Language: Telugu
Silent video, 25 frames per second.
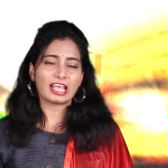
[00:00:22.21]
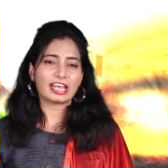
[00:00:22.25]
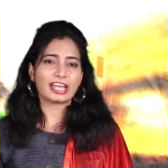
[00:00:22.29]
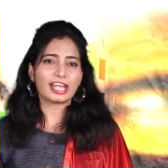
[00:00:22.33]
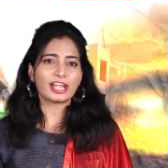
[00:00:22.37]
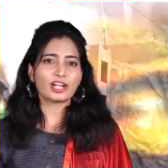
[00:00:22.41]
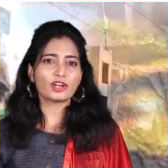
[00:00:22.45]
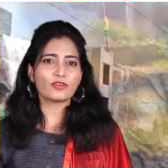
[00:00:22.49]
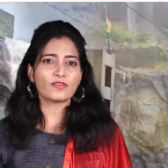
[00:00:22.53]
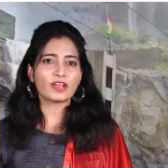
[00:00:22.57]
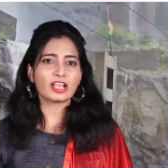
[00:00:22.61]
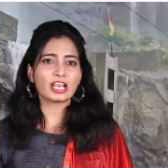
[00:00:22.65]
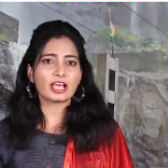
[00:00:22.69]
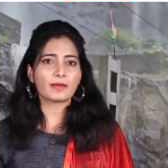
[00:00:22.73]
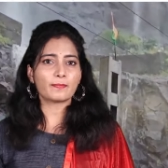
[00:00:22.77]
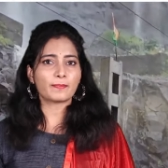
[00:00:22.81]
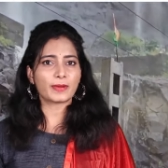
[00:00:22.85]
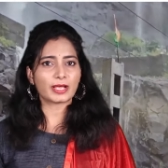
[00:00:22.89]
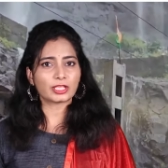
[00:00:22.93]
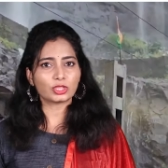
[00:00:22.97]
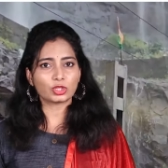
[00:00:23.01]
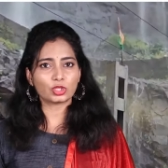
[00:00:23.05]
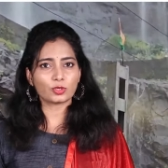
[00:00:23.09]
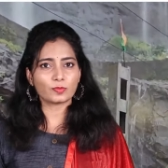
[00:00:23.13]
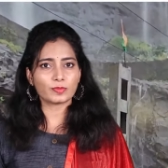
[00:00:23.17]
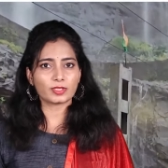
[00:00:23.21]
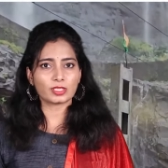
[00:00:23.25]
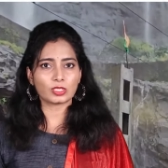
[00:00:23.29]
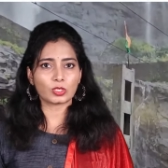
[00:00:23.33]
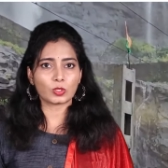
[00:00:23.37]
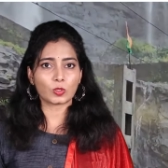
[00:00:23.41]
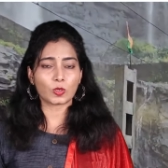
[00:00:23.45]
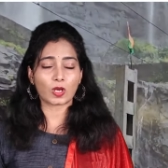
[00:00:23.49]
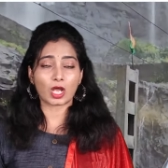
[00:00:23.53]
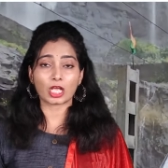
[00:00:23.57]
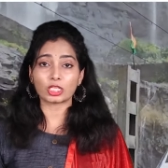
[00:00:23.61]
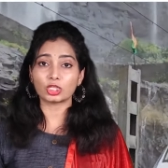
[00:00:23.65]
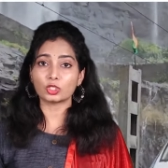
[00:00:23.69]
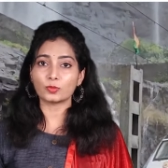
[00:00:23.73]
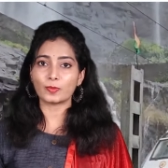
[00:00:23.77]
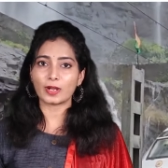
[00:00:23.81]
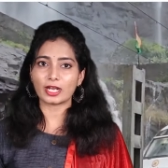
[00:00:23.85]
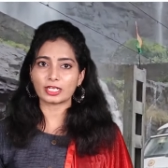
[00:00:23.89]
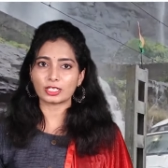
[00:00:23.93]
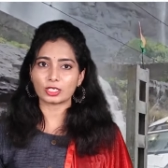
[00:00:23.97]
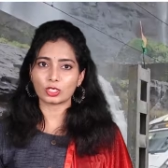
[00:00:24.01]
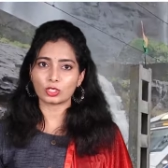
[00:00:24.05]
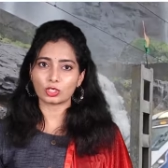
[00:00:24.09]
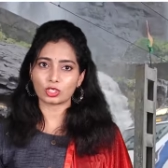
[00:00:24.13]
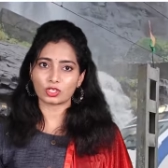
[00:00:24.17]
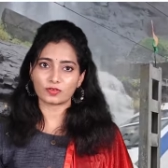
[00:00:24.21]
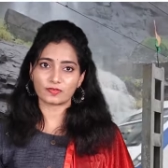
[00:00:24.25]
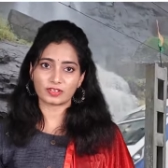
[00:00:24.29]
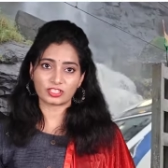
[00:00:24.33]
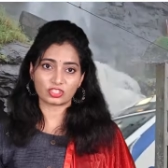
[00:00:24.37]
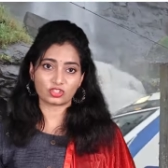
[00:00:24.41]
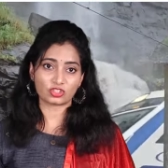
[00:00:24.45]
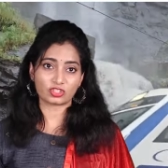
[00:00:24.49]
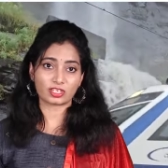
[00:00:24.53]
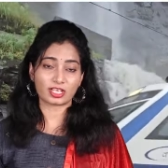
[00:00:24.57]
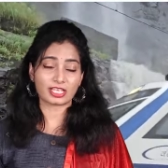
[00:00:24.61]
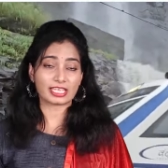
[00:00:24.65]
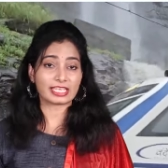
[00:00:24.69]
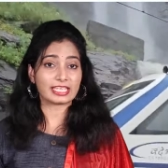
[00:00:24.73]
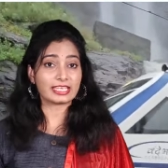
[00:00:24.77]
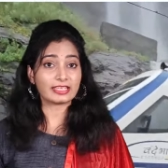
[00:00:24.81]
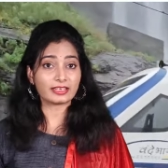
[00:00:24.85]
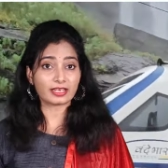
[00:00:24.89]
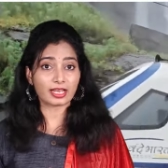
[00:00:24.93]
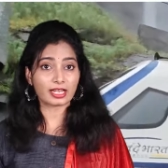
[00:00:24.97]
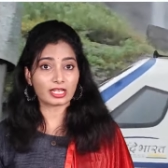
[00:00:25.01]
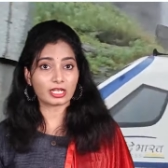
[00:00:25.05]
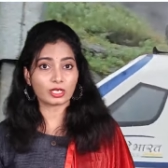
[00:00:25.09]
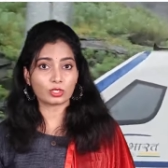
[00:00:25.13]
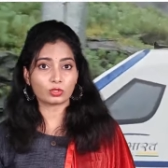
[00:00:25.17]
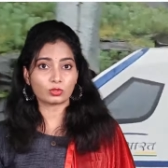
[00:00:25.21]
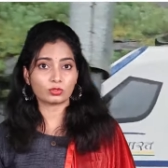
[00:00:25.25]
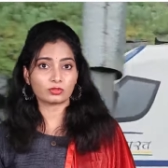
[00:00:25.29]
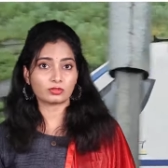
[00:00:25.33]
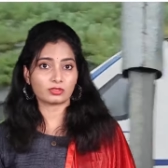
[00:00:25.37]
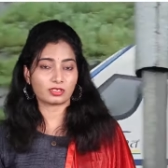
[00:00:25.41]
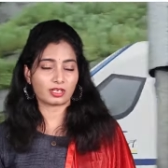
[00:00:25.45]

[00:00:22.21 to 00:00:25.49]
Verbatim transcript: రెండు వేల పంతొమ్మిదిలో అందుబాటులోకి వచ్చిన ఈ రైళ్లు